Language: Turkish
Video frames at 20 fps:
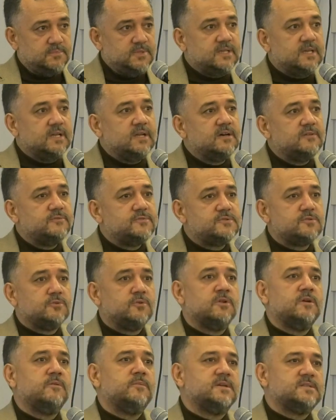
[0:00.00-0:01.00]
bir telafisi
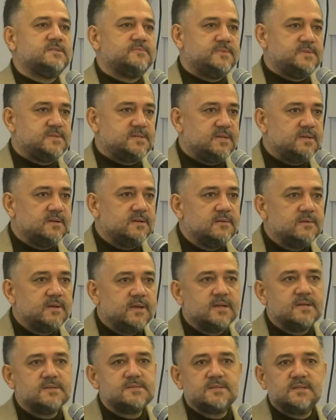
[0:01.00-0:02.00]
olamaz bizde.
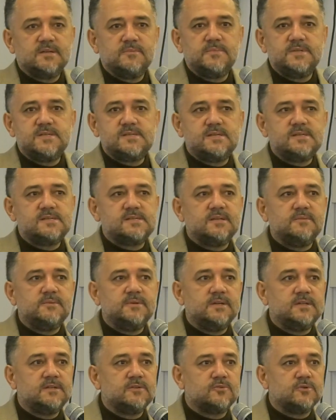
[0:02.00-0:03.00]
En azından biz sistemi
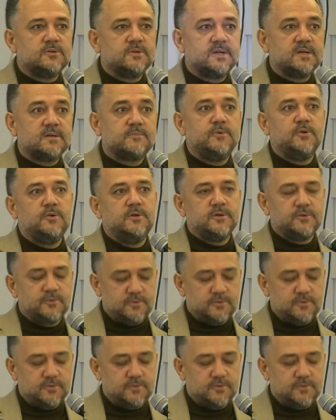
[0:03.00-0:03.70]
etik olarak böyle